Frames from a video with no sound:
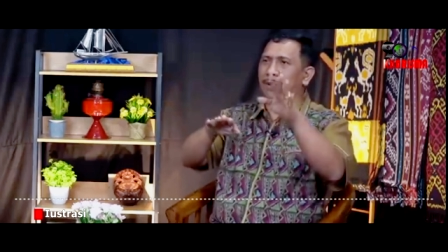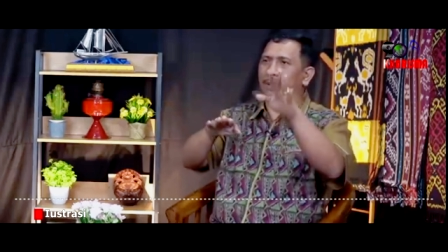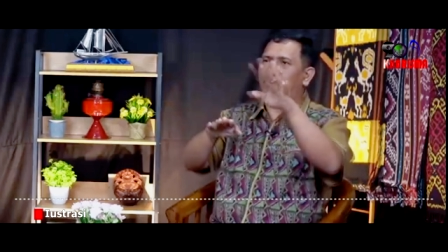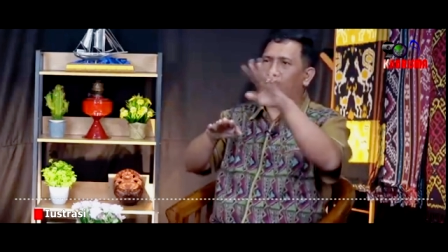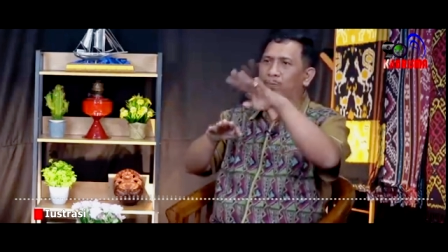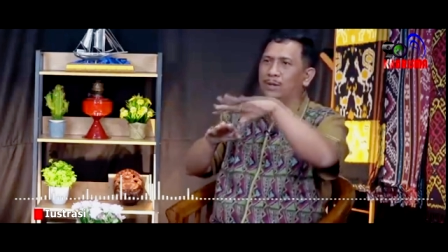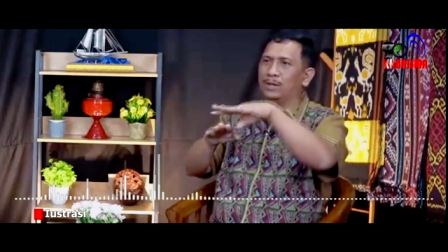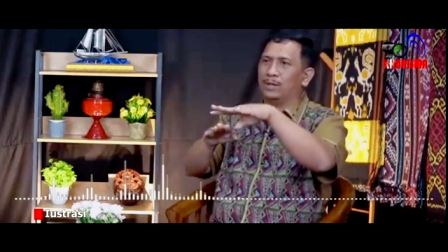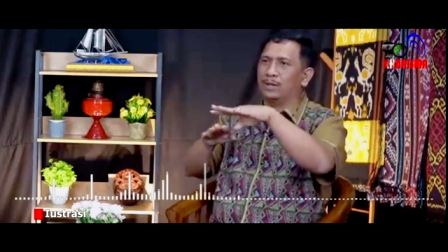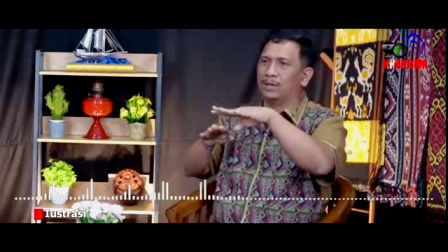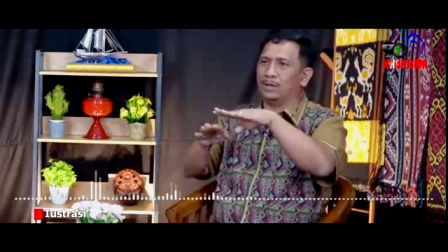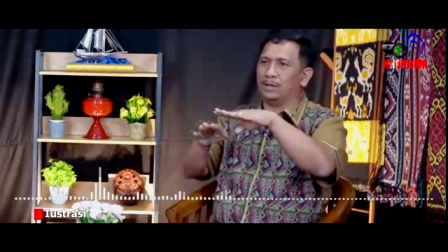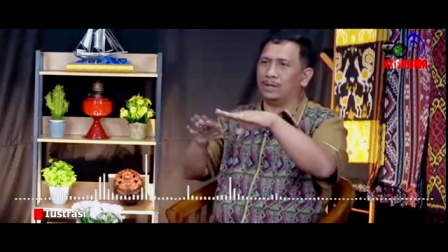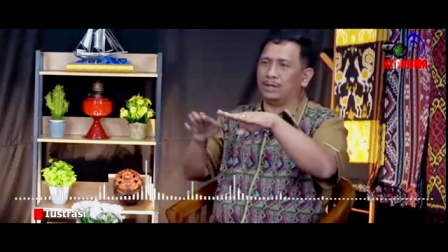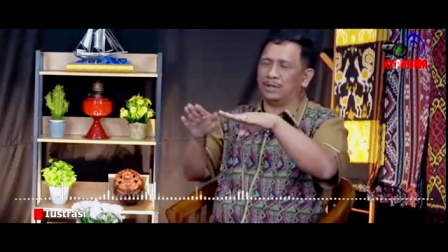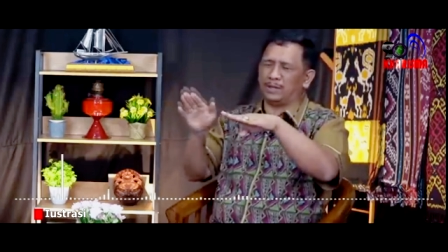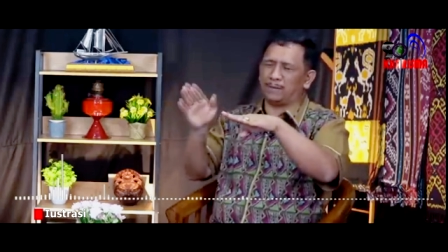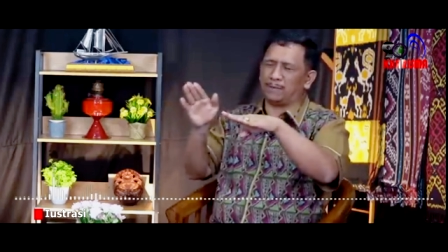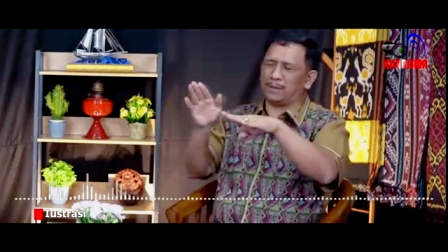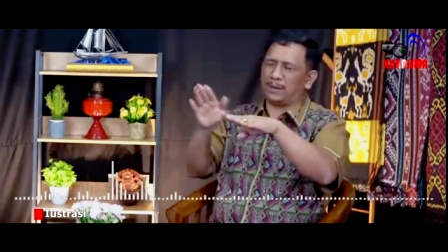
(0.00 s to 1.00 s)

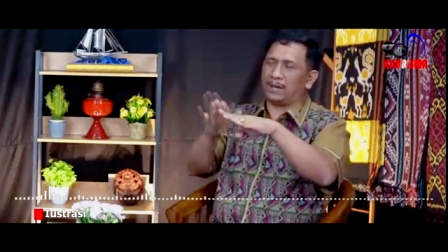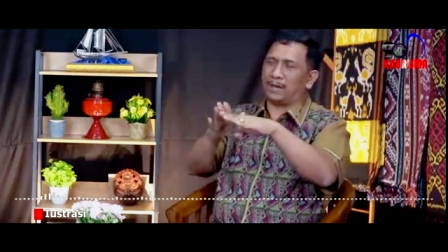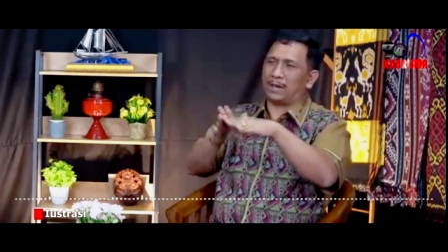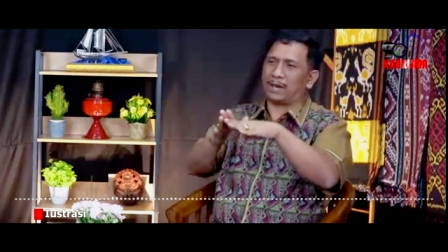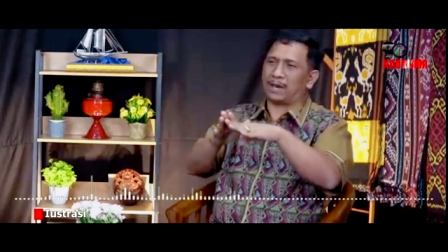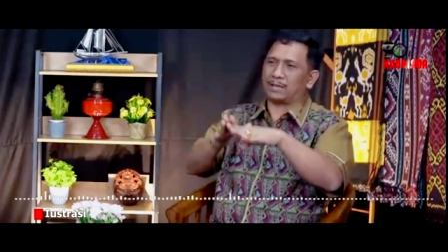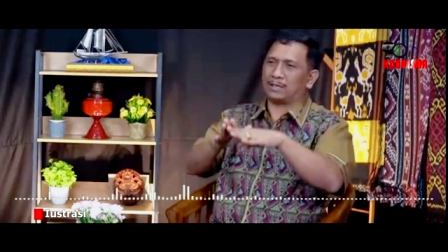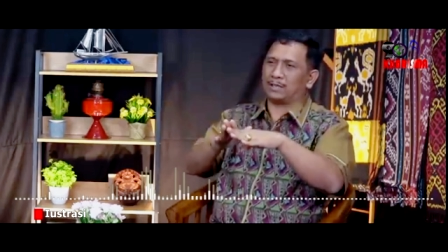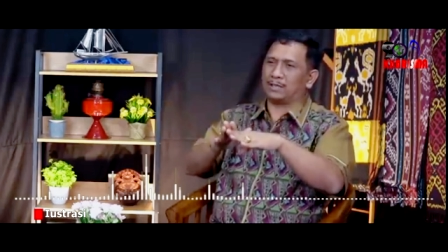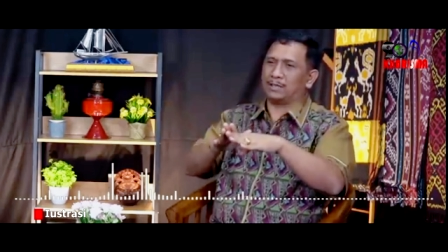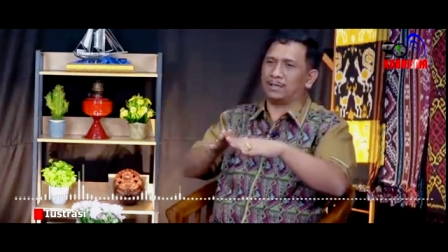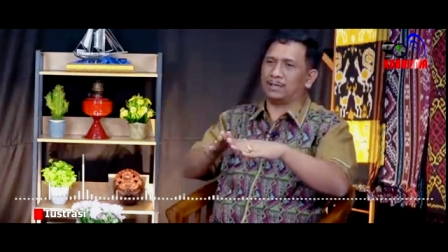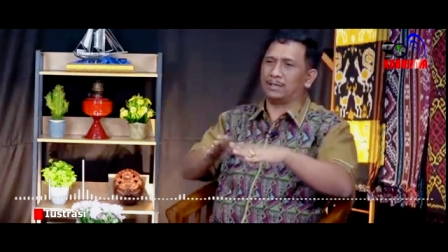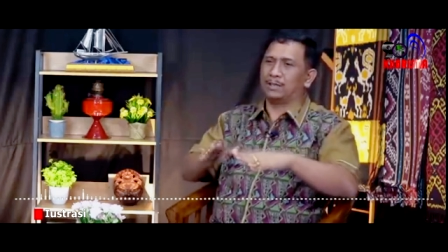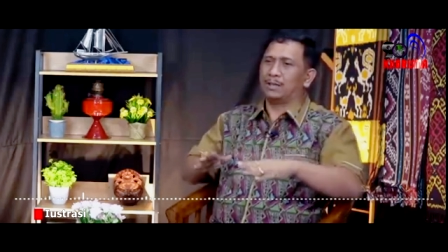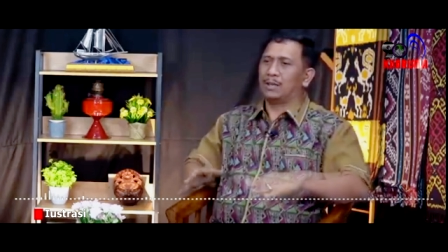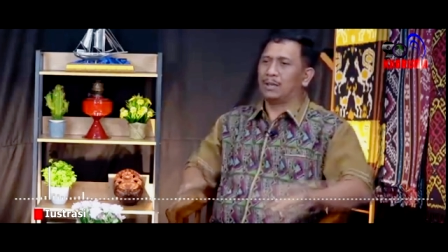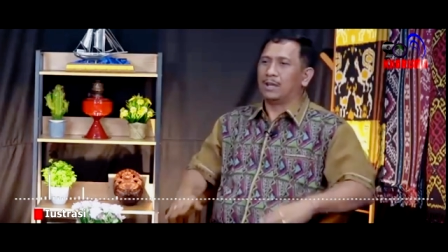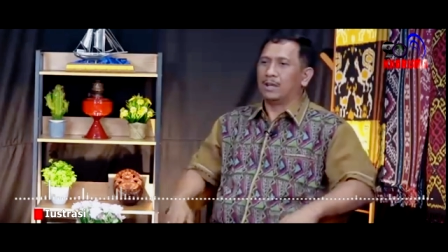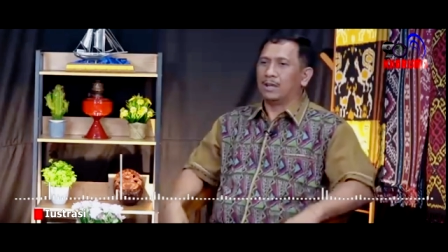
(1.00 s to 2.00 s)
orang yang
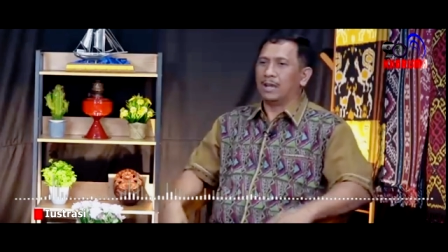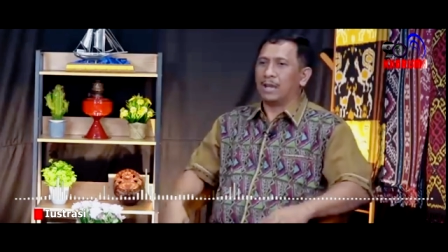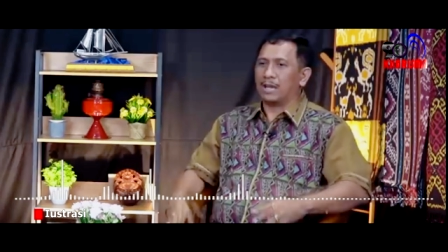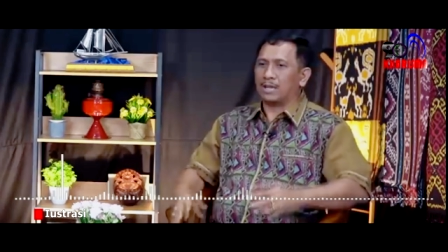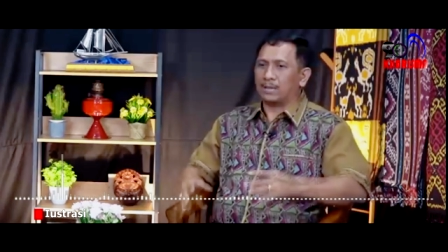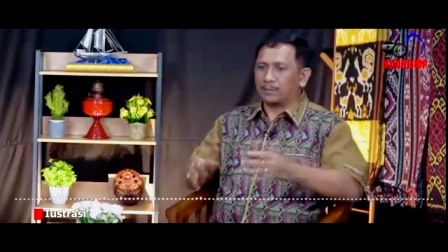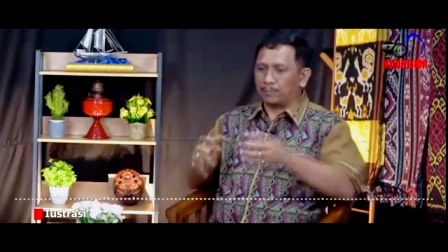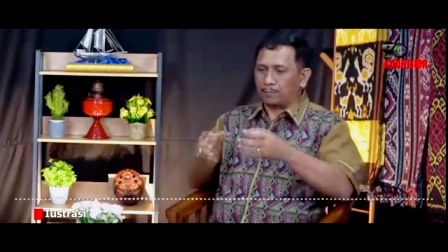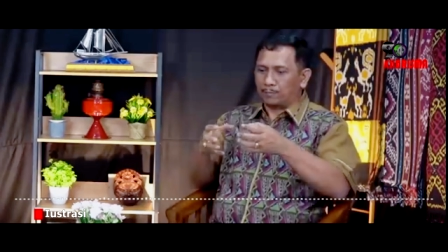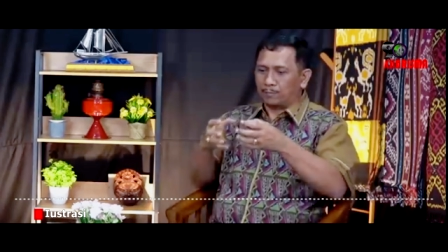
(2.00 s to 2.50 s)
seharusnya